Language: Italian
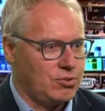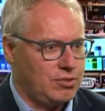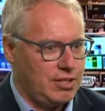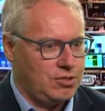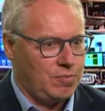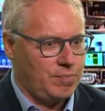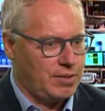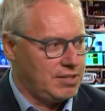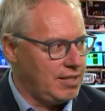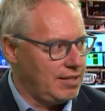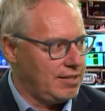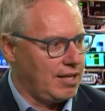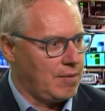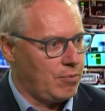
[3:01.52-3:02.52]
stesso
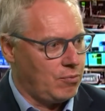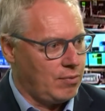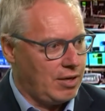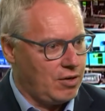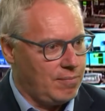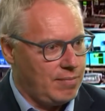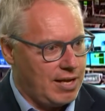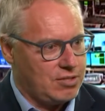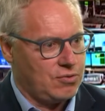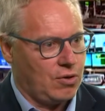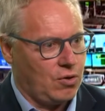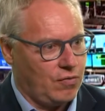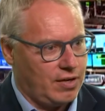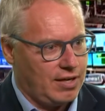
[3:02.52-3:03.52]
Presidente che per un anno e mezzo ha
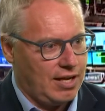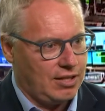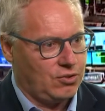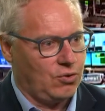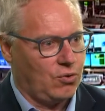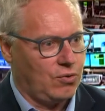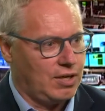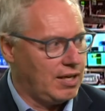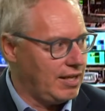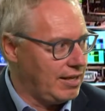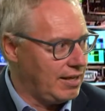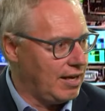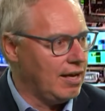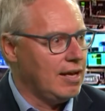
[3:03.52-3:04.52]
governato con la
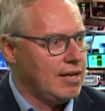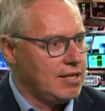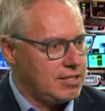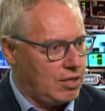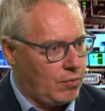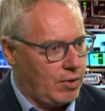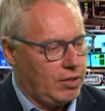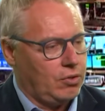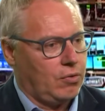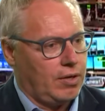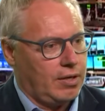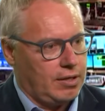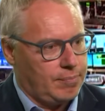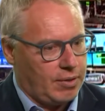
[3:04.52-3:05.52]
Lega,
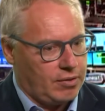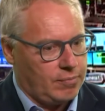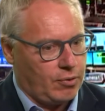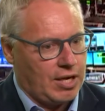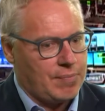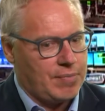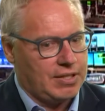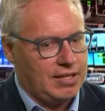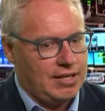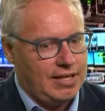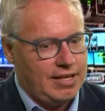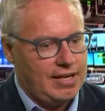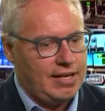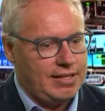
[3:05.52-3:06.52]
seguendo il, il programma della
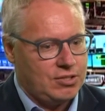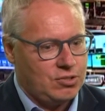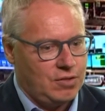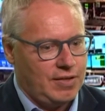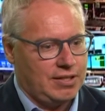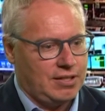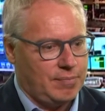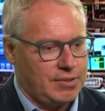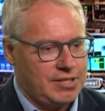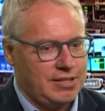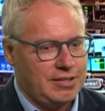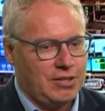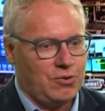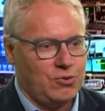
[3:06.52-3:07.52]
Lega, e adesso diventa
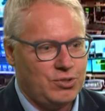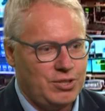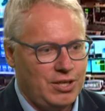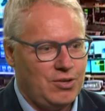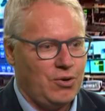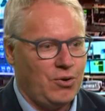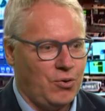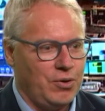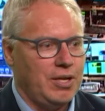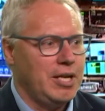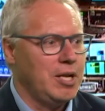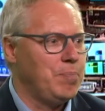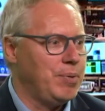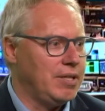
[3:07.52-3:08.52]
Presidente del Consiglio con
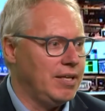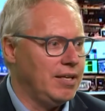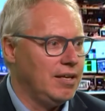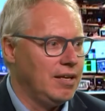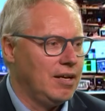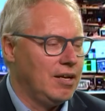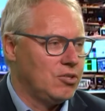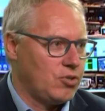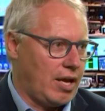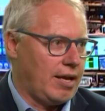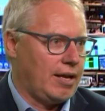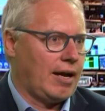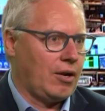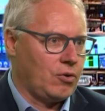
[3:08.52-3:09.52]
il PD.
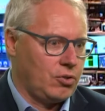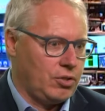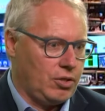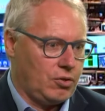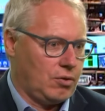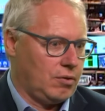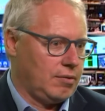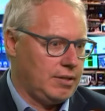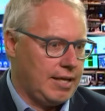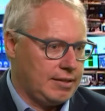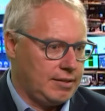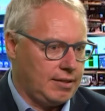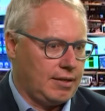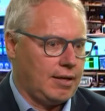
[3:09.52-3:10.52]
Cioè, allora io dico,
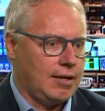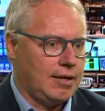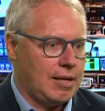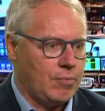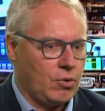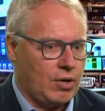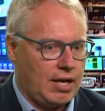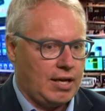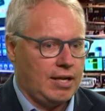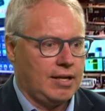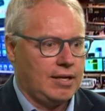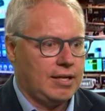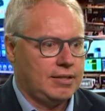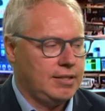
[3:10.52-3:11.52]
l'etica, la
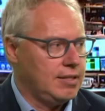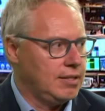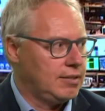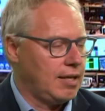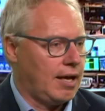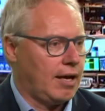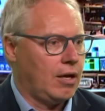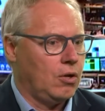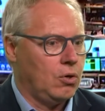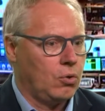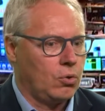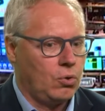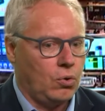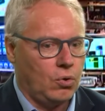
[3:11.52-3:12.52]
morale, la dignità,
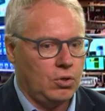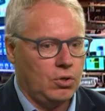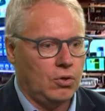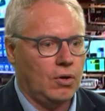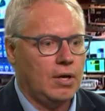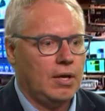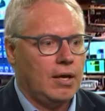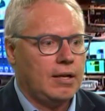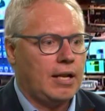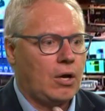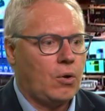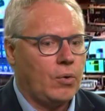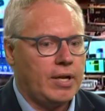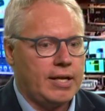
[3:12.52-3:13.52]
l'orgoglio,
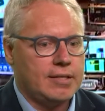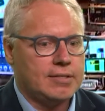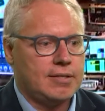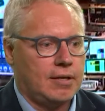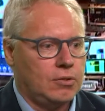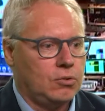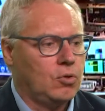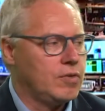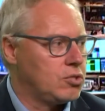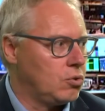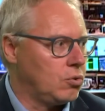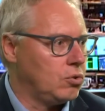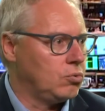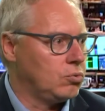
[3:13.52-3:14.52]
la coerenza, dove
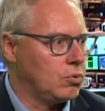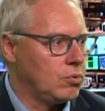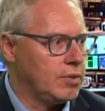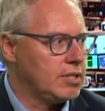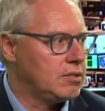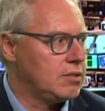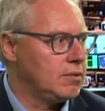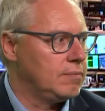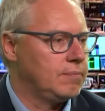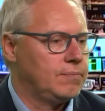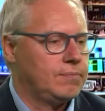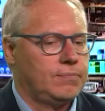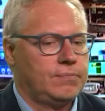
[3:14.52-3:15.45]
sono in tutto questo?